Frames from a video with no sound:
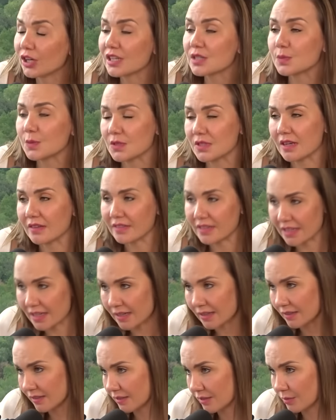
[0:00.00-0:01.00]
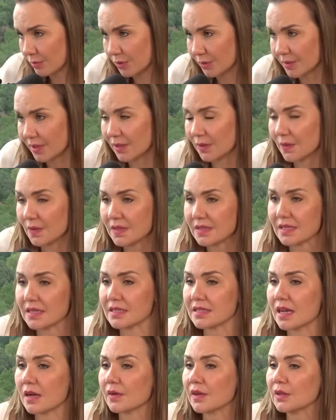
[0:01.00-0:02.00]
responsabilidad, como bien lo
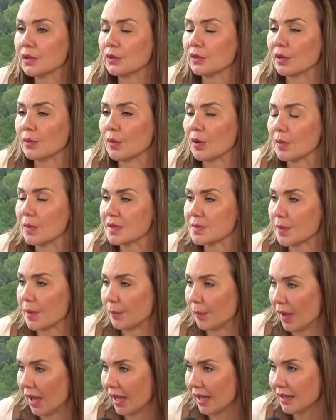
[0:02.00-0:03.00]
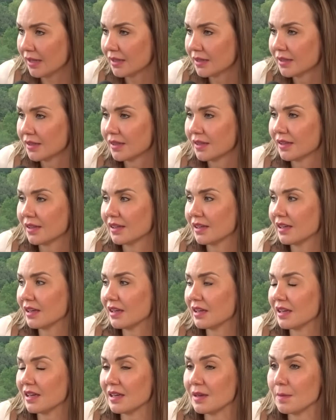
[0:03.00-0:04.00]
dices. Ya cuando te vuelves papá,
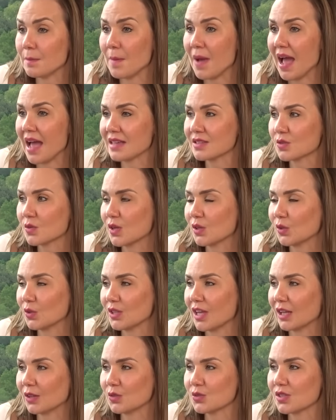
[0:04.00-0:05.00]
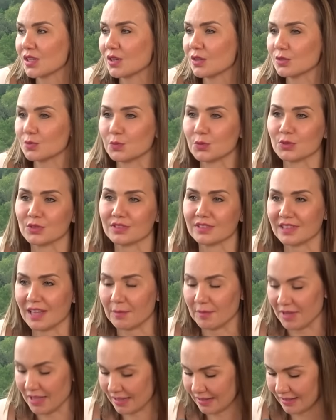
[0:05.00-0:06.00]
y más cuando ya tus hijos pues
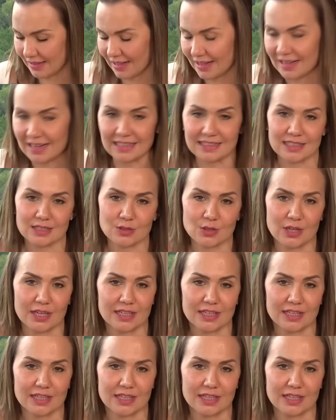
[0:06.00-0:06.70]
también tienen acceso a